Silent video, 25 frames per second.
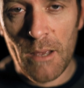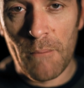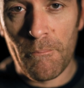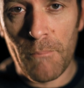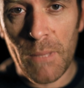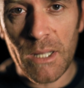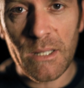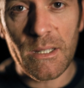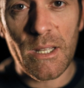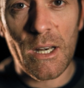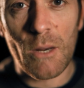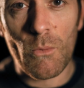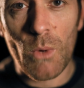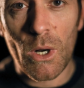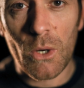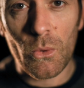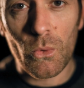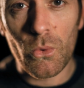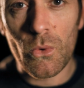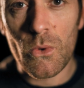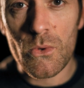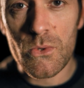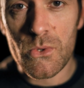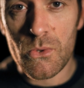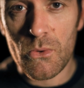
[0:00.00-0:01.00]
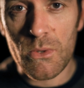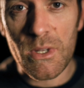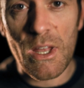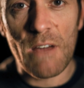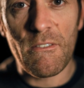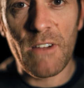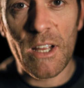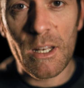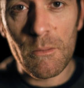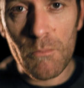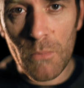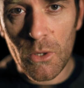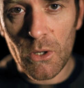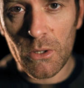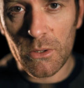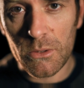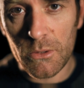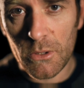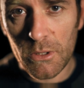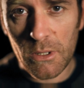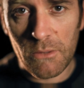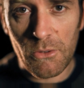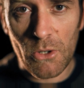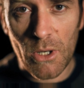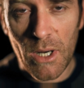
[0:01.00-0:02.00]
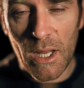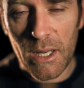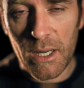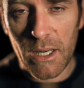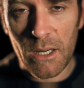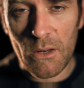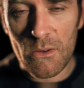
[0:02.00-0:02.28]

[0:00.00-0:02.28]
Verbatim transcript: Mentre qualcuno studiava il modo di violare